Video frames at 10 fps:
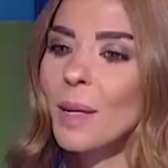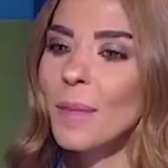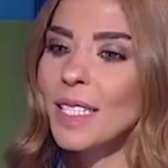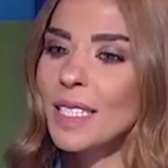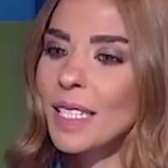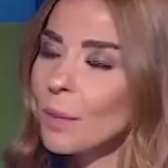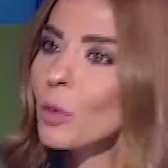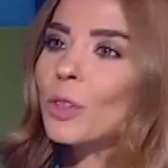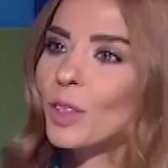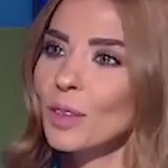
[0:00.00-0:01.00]
بس
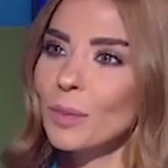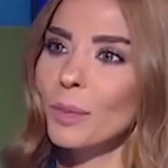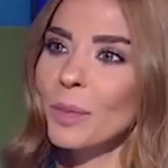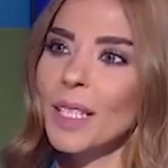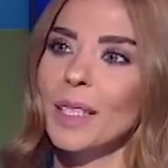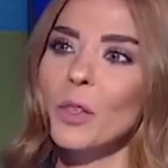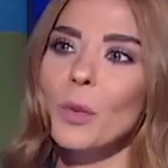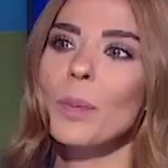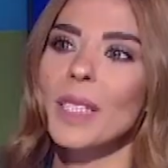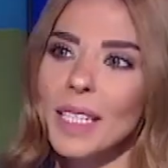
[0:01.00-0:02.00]
لابد
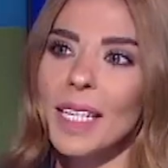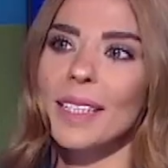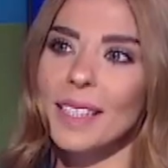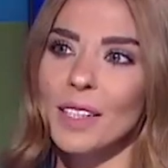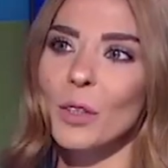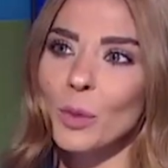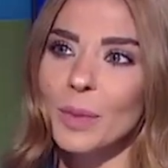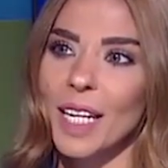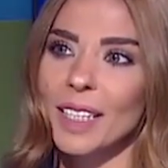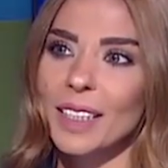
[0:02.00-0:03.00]
بيوم مثل هيدا اليوم
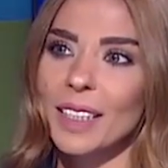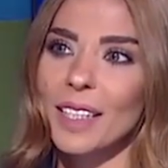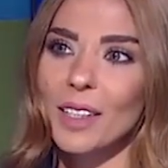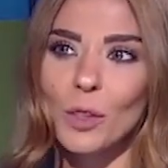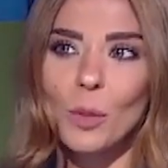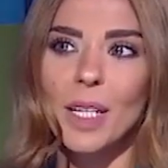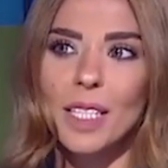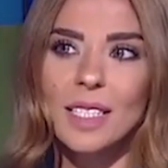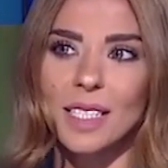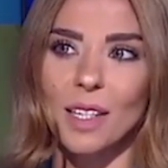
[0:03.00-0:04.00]
تحديدا انه ما
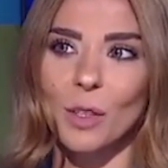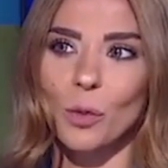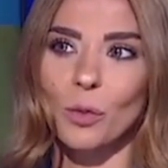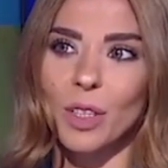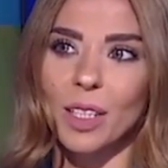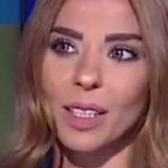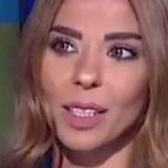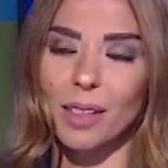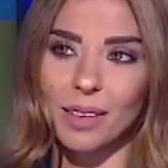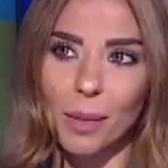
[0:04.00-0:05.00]
ننسى انه في
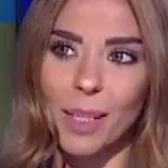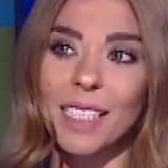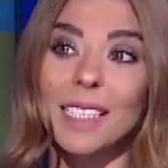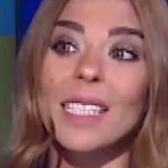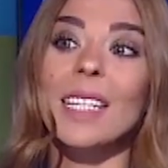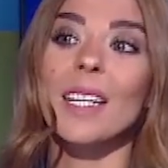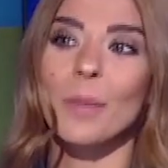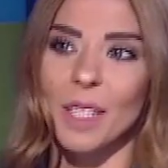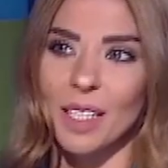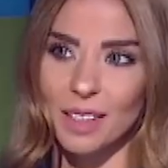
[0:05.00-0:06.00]
ثمن كثير
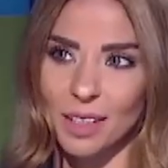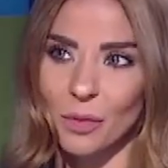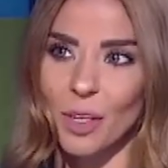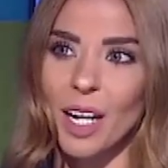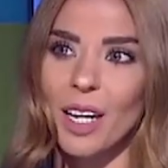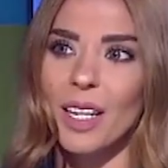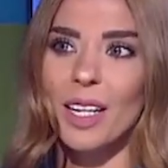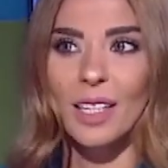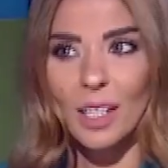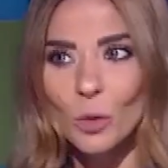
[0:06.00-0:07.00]
كبير اندفع
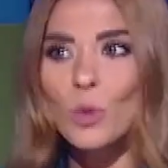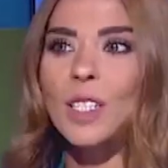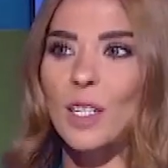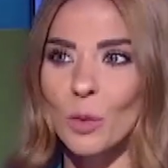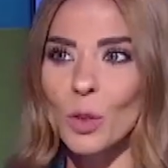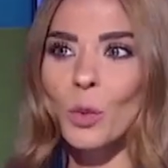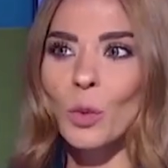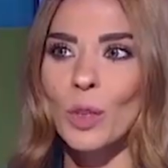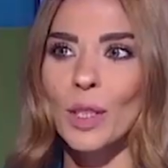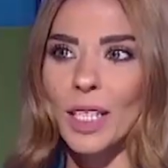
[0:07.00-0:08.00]
لنوصل
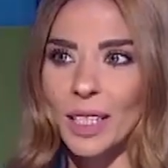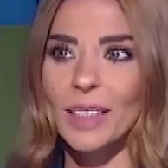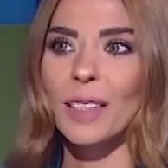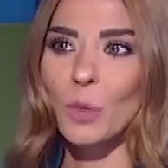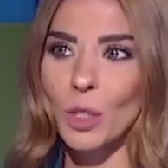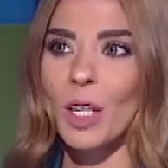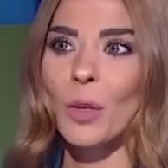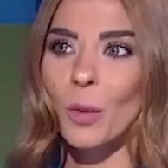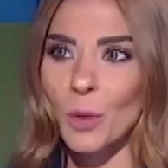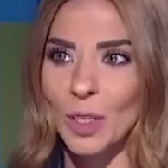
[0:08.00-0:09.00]
ونقول عيد
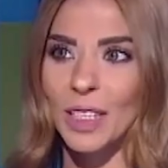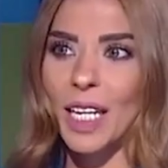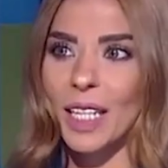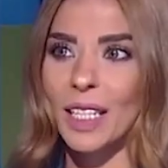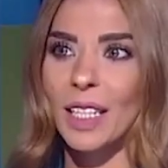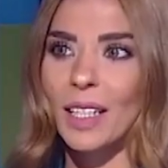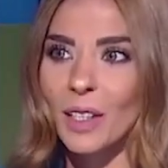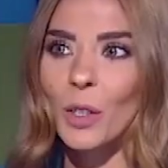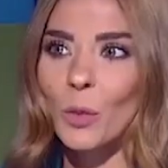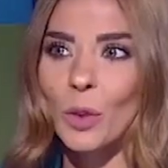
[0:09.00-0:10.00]
المقاومه والتحرير
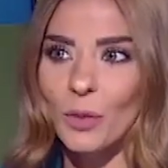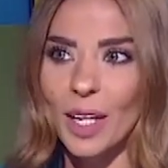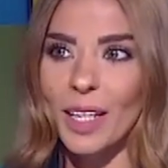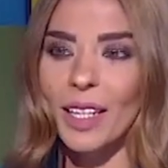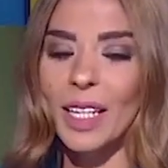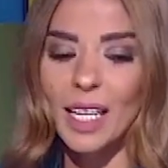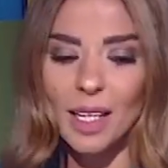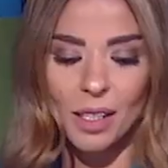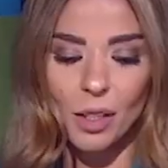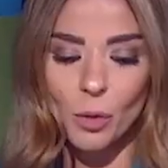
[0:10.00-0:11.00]
اللي هو فعلا
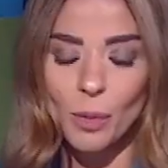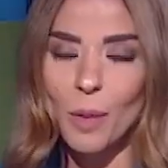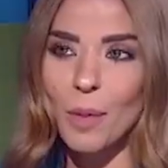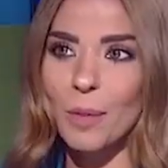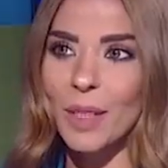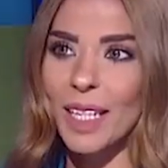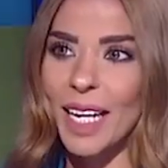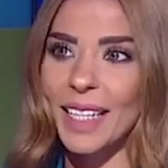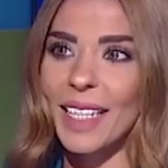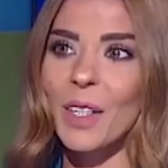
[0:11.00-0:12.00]
ربما من
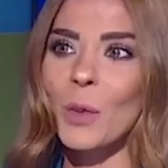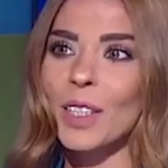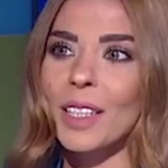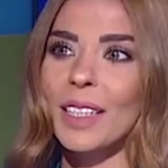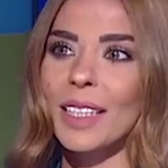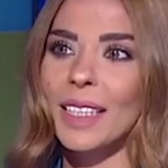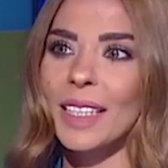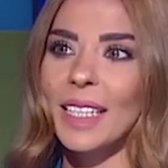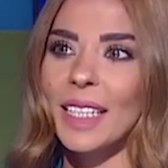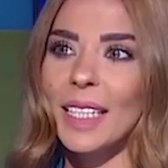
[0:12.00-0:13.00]
الاعياد
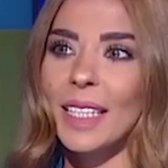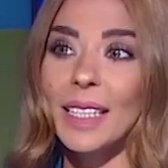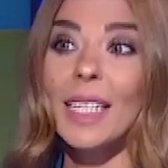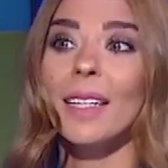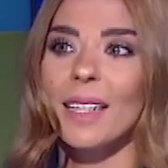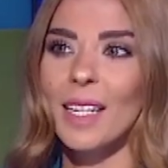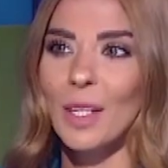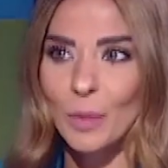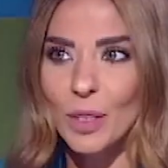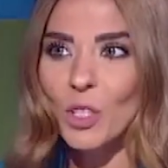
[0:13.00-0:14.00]
الوطنيه اللي الكل
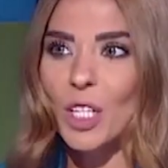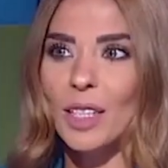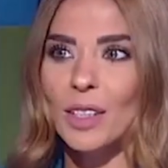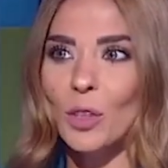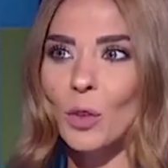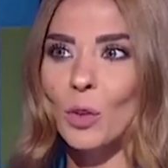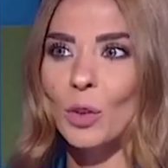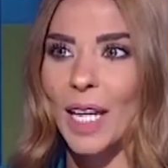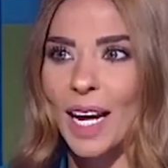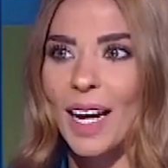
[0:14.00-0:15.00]
بيشهد انه
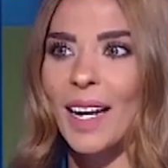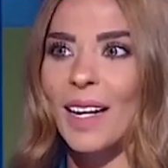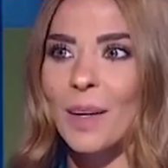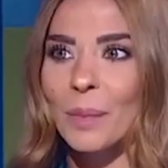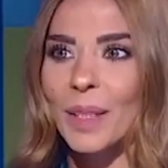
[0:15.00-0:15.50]
تحقق